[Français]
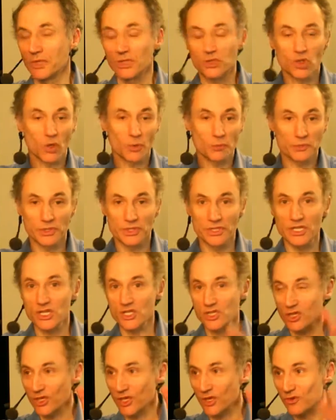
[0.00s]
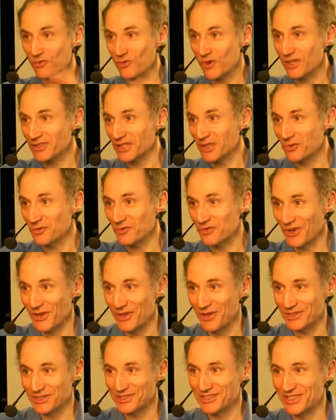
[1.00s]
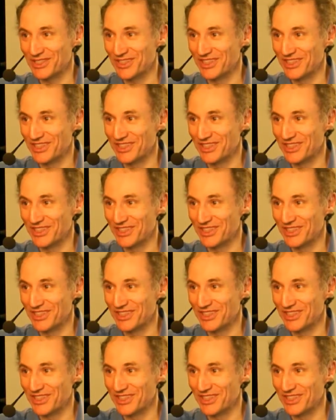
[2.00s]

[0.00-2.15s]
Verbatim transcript: Mais tant pis, les gens iront voir ta conférence.